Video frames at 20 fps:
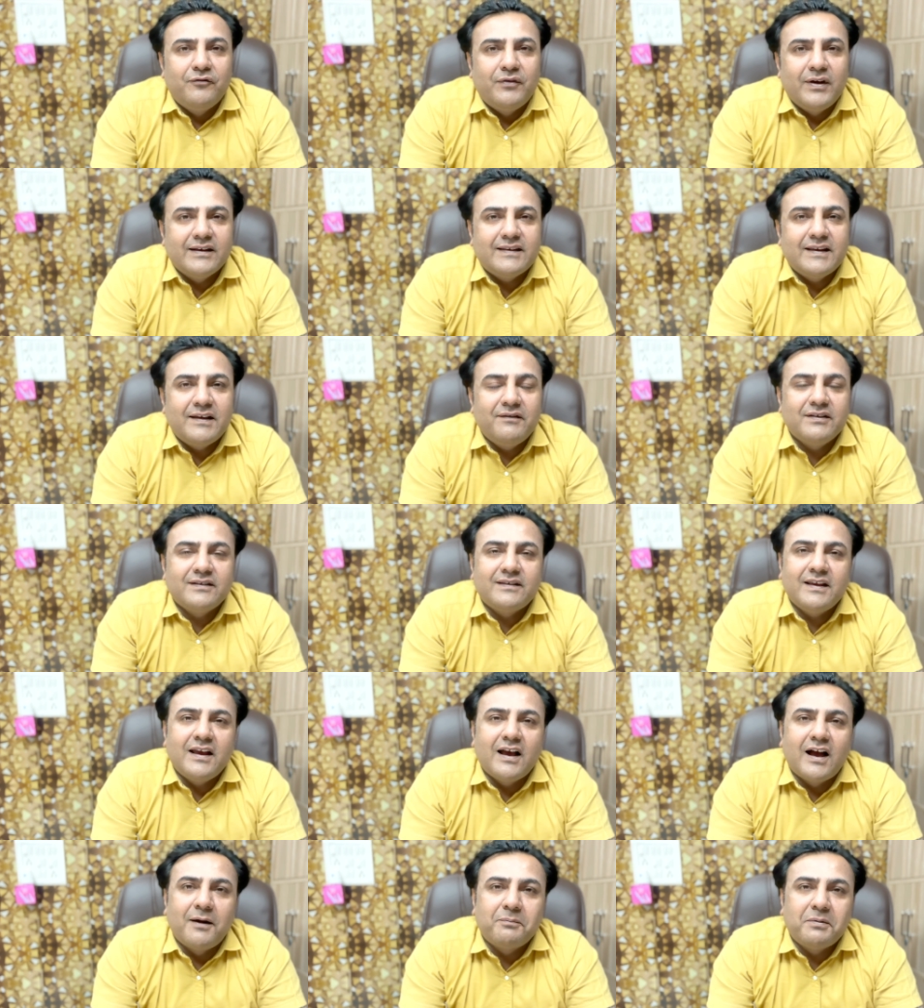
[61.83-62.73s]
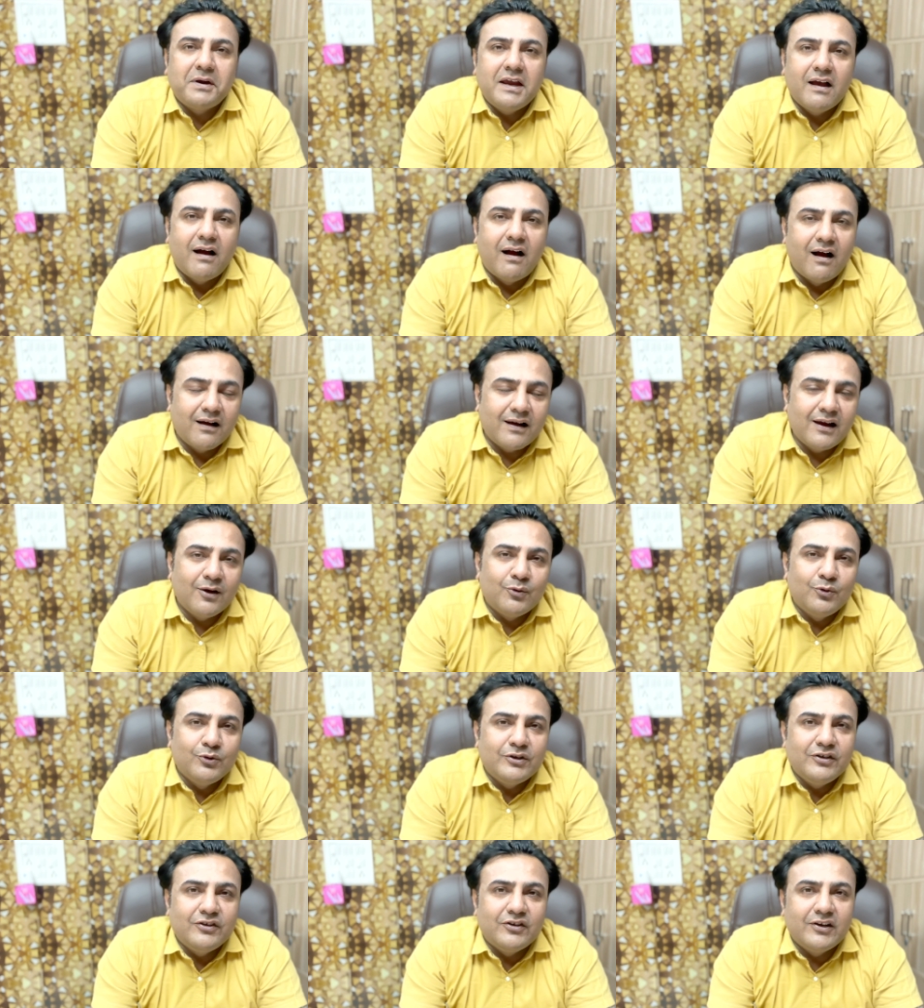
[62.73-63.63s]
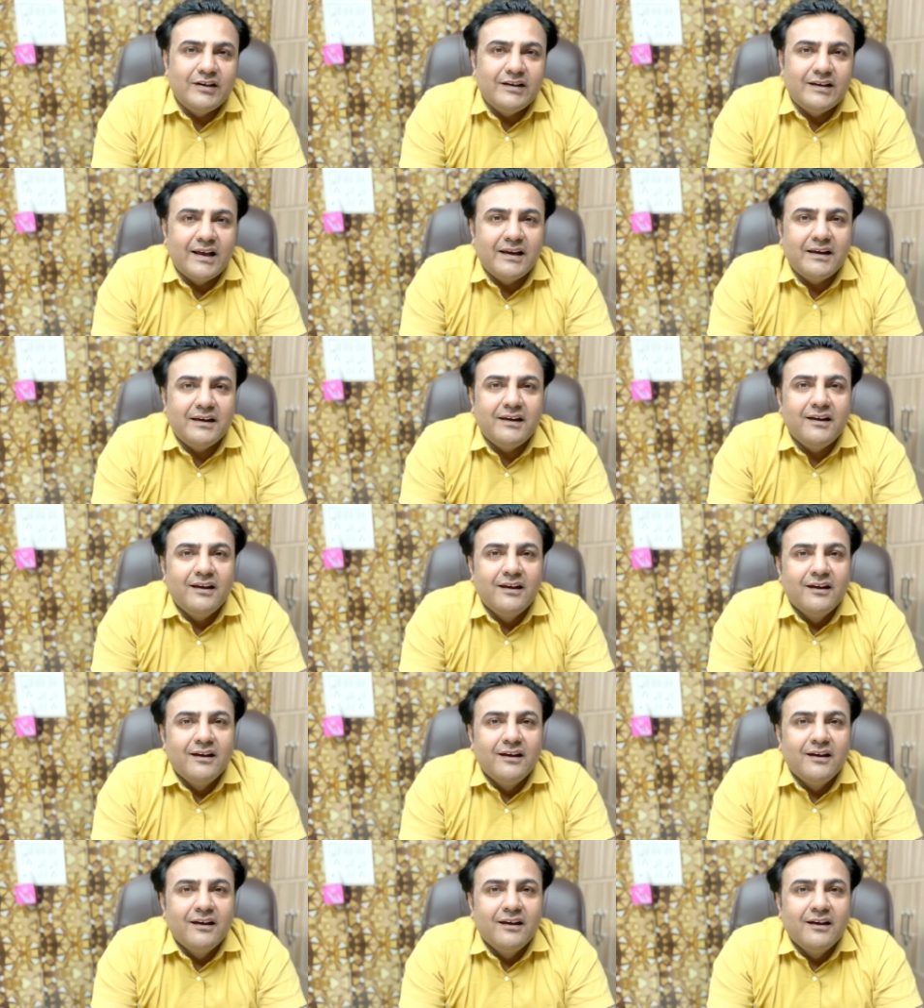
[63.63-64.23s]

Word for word: वैसे वैसे आपकी आंखें खुलती चली जाएंगी